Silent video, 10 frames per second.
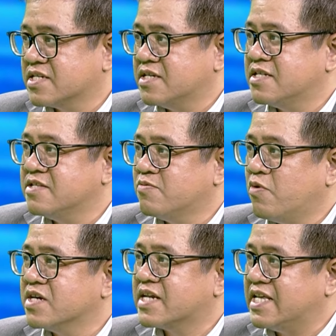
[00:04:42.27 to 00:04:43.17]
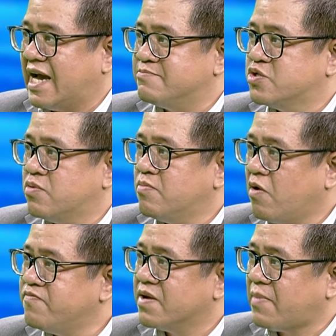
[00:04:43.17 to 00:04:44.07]
kinh tế Trung Quốc đã giảm xuống
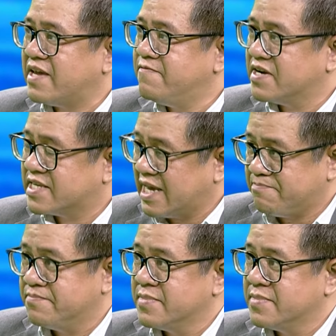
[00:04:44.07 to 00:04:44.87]
4,7%.